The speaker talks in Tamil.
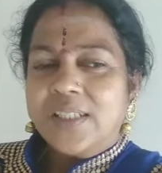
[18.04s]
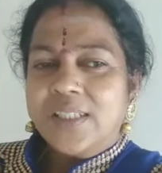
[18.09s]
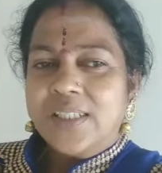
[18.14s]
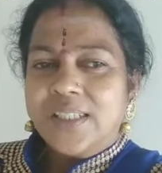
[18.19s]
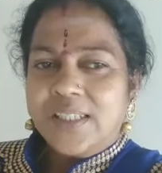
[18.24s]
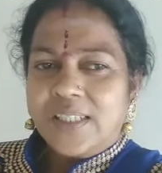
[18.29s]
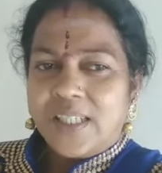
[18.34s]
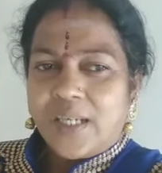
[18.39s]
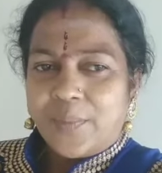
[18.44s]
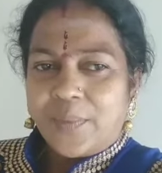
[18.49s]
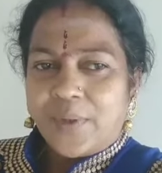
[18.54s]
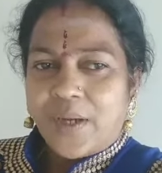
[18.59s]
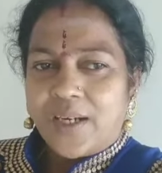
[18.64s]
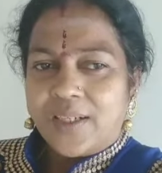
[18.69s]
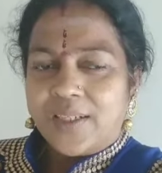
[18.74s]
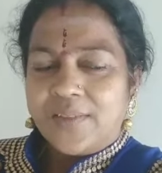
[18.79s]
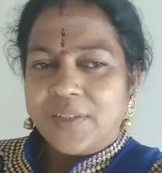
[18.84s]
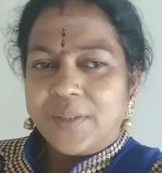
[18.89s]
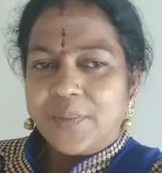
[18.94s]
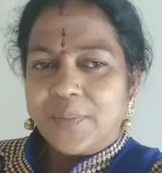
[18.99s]
இன்று நாம்
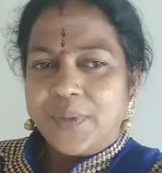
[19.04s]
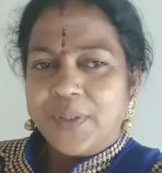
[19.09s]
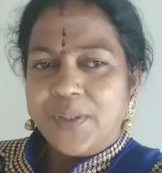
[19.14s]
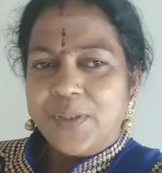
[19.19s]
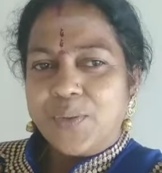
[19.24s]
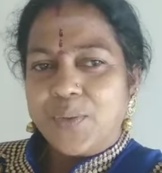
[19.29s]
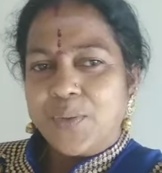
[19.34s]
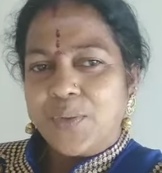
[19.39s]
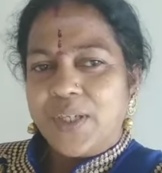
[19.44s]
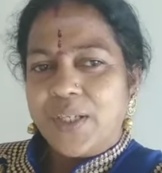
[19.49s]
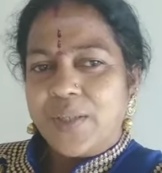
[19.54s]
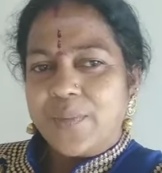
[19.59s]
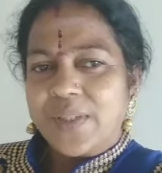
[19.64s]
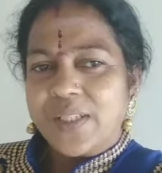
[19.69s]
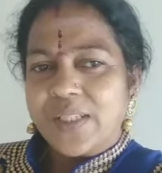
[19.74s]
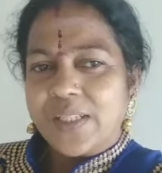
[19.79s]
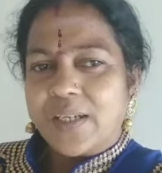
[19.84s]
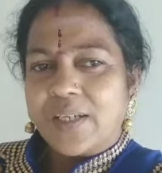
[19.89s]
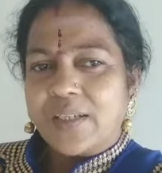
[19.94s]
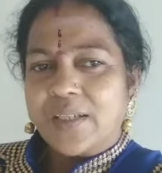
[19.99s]
காணவிருப்பது சூரிய
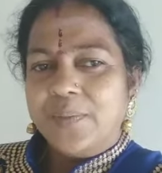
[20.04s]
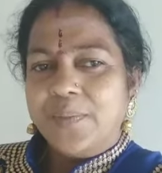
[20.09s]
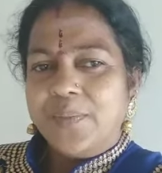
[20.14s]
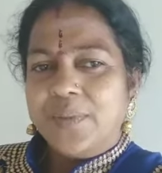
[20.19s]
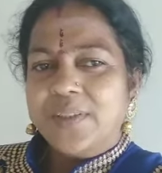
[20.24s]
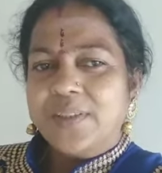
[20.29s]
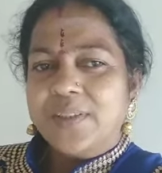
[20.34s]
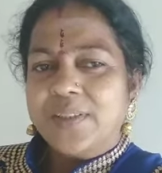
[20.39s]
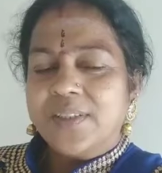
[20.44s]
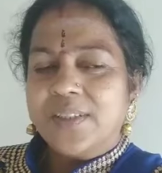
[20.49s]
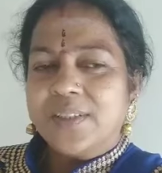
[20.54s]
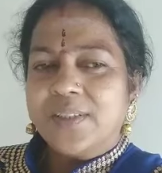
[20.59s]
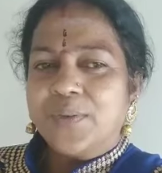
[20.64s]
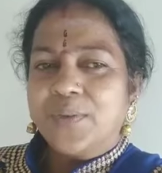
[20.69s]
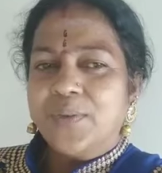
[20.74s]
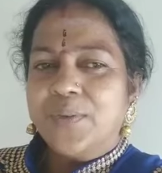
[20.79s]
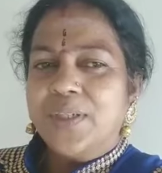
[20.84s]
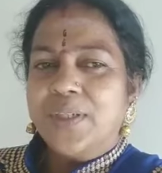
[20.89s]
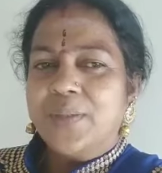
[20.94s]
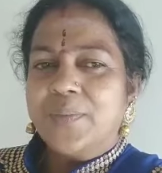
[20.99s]
நமஸ்காரம் இந்த
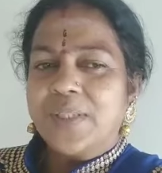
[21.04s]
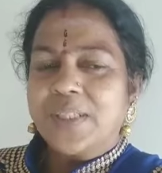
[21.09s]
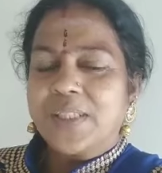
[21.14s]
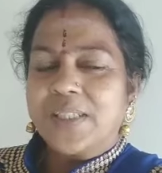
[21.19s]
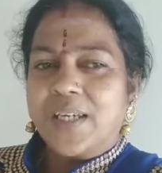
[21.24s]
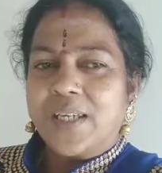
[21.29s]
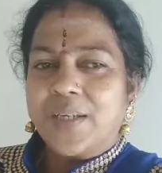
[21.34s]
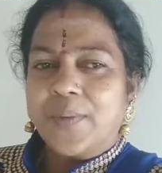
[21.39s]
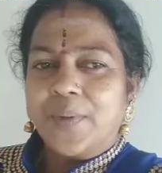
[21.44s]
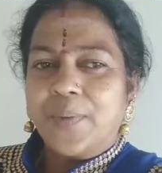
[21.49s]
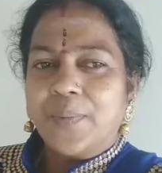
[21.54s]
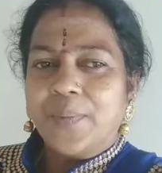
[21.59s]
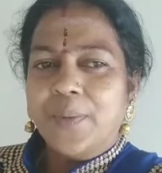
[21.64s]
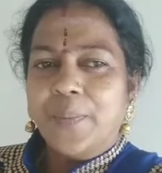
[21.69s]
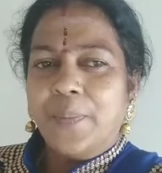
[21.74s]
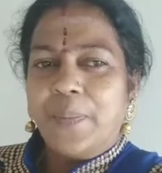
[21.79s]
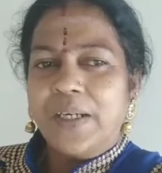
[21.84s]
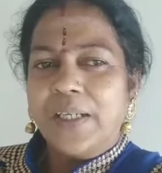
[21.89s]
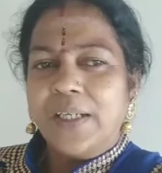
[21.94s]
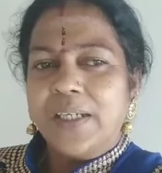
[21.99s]
சூரிய நமஸ்காரம் என்பது
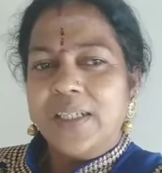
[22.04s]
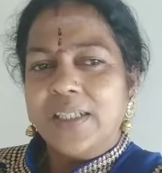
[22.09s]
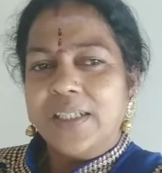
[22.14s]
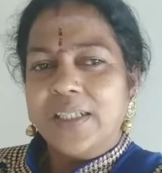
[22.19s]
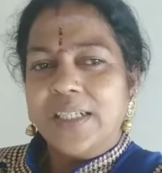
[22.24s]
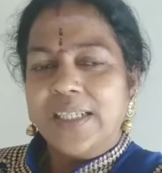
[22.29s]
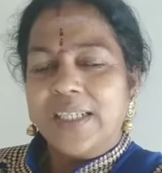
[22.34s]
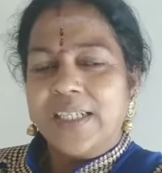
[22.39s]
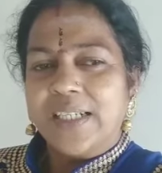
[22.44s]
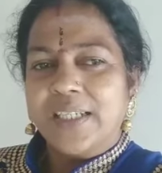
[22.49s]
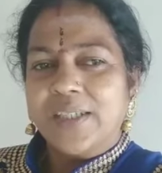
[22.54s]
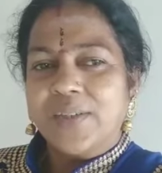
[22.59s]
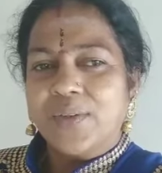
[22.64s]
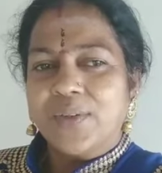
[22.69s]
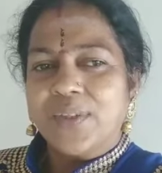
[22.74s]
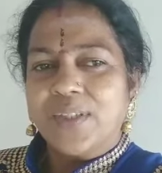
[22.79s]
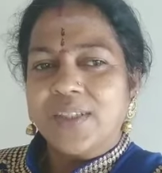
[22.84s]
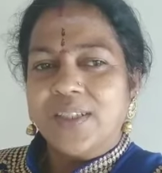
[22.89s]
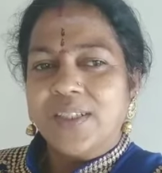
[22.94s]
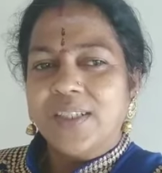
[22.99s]
பன்னெண்டு நிலைகளை
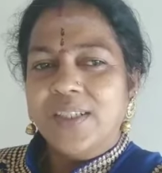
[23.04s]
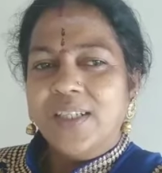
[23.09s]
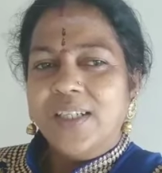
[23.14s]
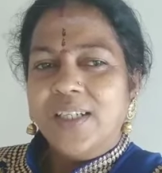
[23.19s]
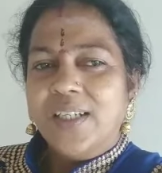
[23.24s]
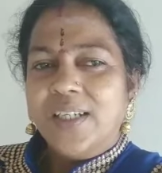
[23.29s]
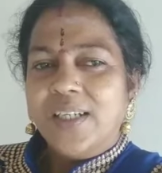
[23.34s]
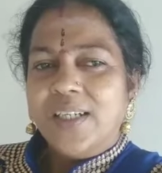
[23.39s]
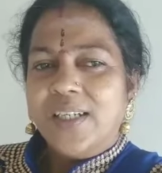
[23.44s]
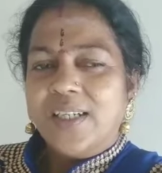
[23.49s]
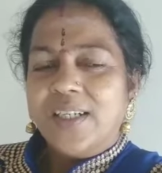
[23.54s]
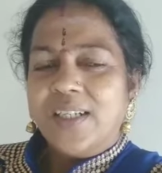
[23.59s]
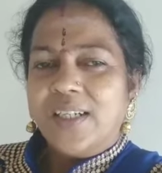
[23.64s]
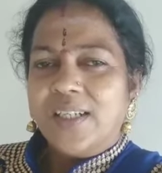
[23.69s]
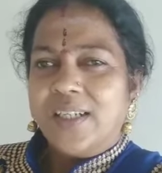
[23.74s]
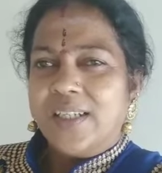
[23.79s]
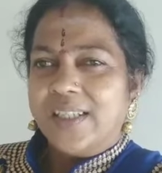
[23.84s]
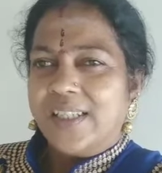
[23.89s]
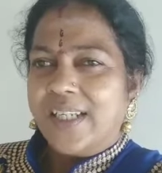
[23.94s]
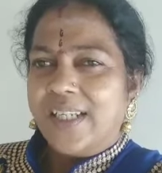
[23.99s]
கொண்டது
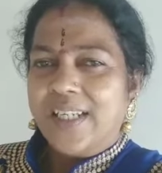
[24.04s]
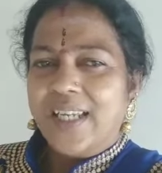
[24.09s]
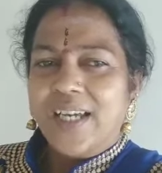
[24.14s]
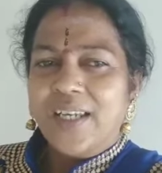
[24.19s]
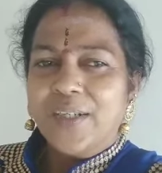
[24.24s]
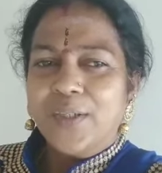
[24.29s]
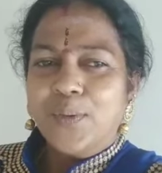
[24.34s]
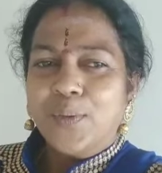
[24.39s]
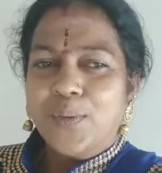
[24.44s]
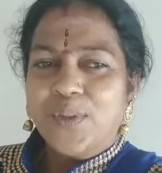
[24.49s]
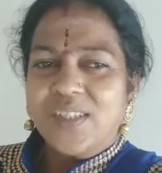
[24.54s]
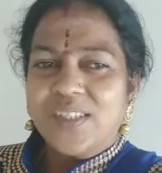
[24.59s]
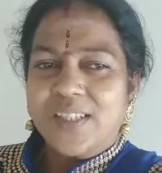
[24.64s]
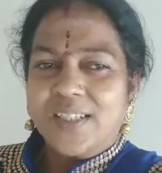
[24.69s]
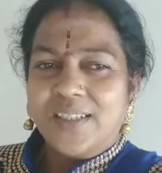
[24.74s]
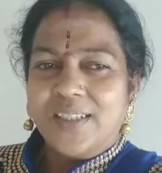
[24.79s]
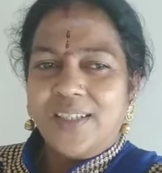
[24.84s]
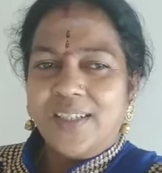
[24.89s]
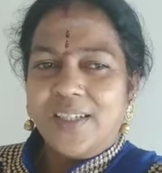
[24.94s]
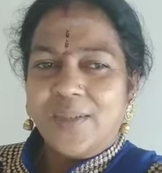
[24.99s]
எல்லாருக்கும் ஒரு
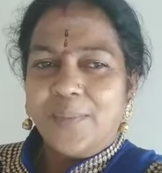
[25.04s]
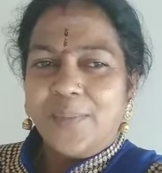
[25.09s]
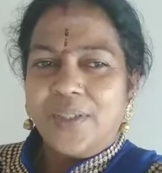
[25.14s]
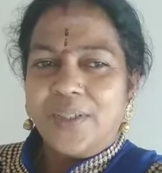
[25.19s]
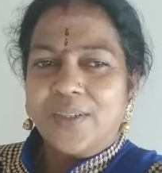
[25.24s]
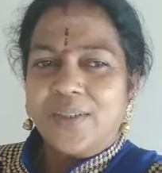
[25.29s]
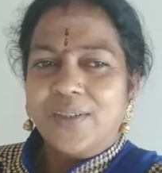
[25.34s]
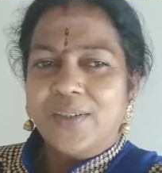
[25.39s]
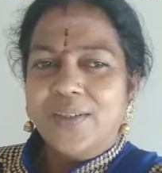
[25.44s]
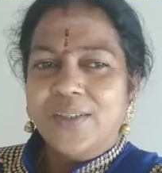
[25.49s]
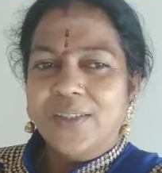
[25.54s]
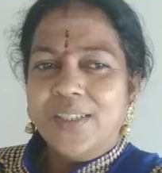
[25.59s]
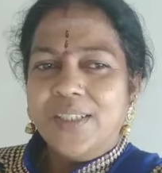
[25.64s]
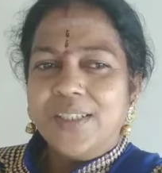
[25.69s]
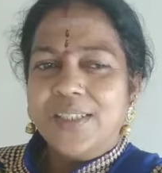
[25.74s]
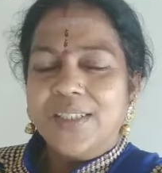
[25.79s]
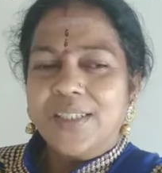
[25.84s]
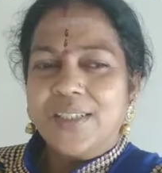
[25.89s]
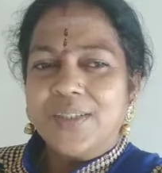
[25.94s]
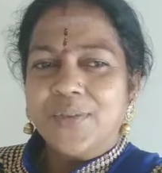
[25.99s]
சந்தேகம் இருக்கும்
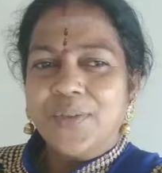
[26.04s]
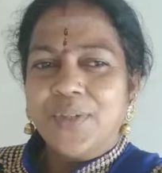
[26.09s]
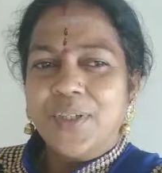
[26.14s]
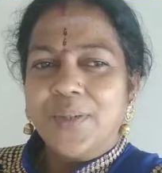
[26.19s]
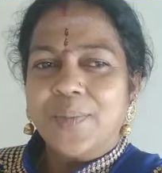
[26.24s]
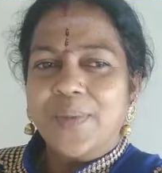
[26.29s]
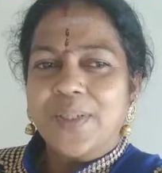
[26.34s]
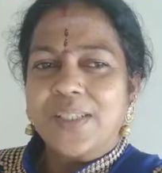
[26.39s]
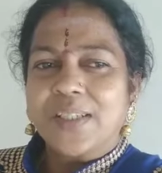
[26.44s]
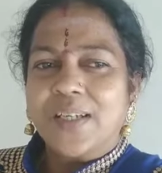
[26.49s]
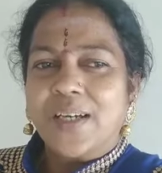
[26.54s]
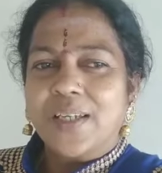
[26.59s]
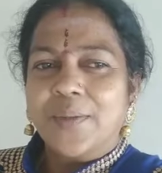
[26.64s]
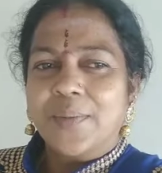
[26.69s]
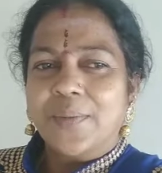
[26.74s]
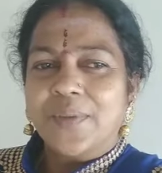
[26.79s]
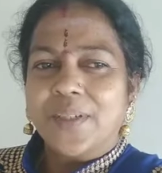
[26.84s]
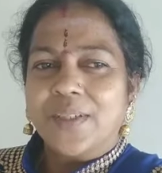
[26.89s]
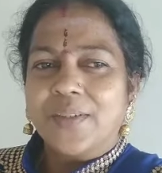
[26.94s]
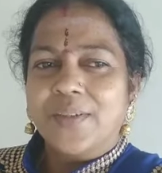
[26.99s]
இந்த சூரிய
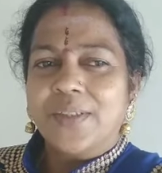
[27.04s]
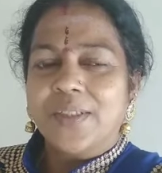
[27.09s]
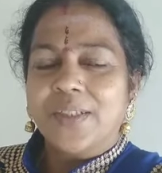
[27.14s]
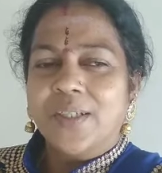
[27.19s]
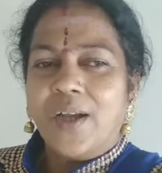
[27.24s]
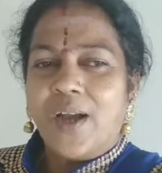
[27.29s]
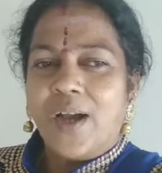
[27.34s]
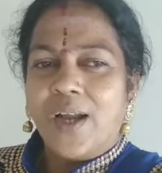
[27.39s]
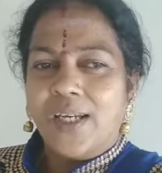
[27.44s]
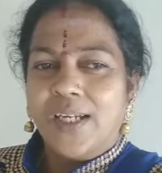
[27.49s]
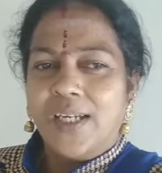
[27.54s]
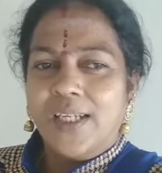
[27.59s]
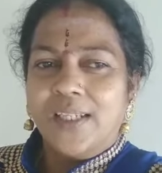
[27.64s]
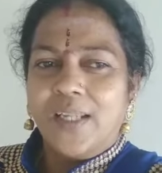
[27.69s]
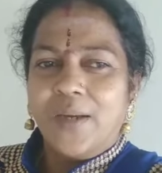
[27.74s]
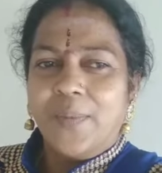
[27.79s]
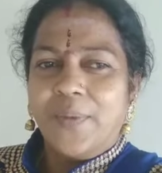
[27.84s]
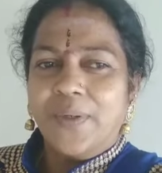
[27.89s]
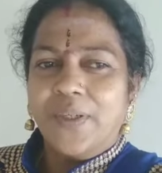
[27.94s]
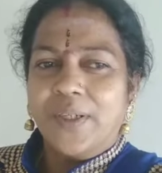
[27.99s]
நமஸ்காரம்ங்கிறது வந்து காலையில
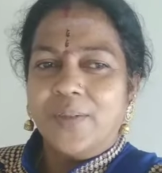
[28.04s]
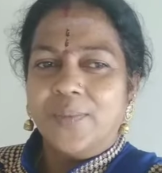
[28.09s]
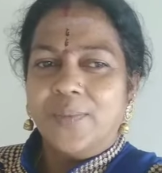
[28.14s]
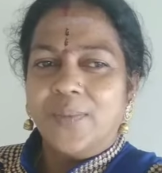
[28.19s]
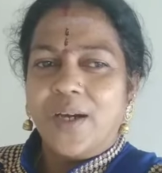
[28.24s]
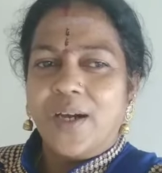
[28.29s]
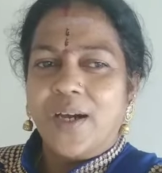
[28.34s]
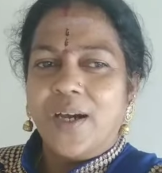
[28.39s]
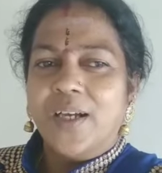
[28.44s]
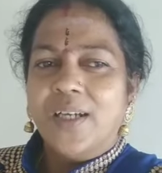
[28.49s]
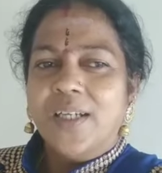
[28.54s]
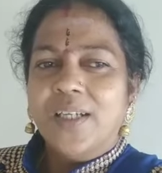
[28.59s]
தான் பண்ணணுமா